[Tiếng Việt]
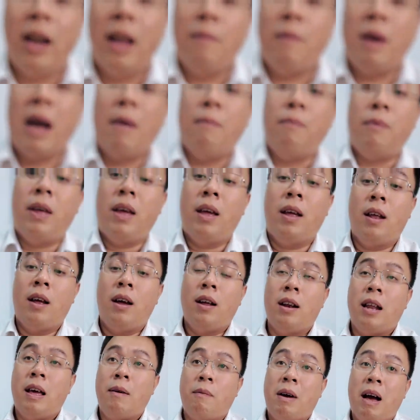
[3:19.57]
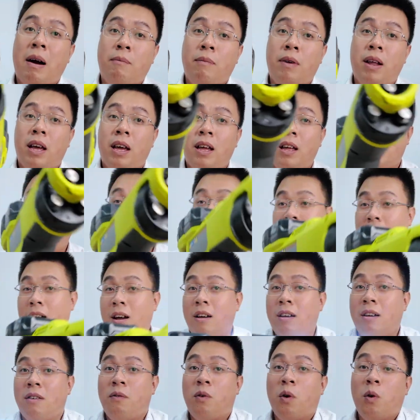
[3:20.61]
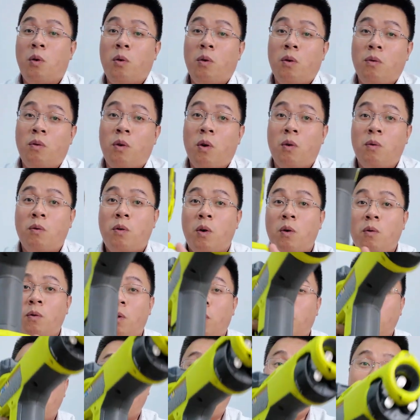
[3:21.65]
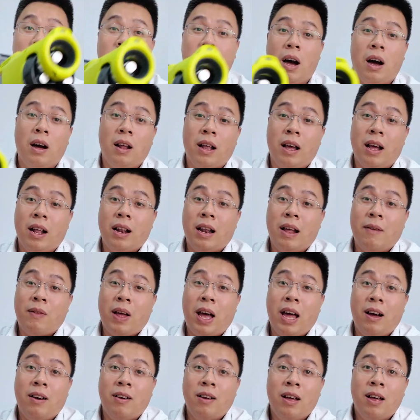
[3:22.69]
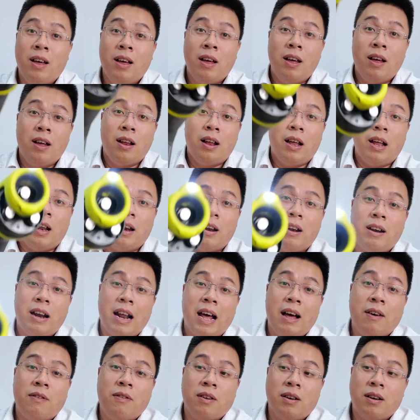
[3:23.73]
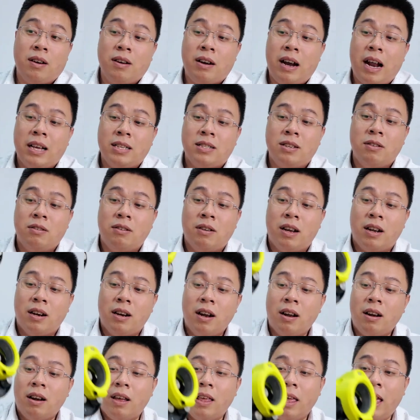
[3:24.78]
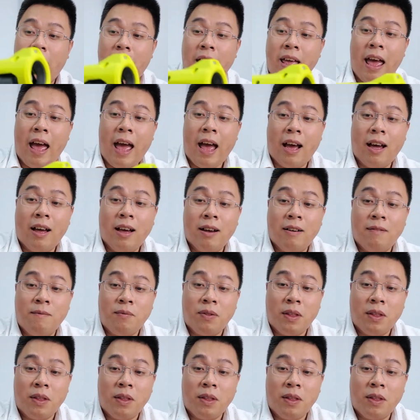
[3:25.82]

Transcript: anh em cầm nè anh em cầm để đó phun phun phun phun phun đó anh em thấy không à, nó ra nó ra xương rất là dễ dàng ha